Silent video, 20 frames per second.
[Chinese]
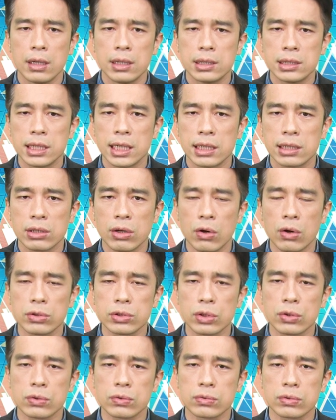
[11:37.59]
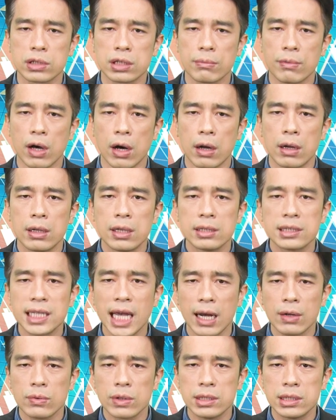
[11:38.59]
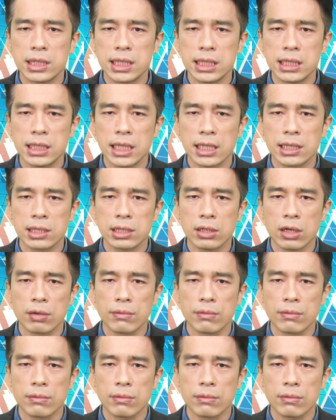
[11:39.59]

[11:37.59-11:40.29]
现在是欧洲股市有没有站稳季线之后，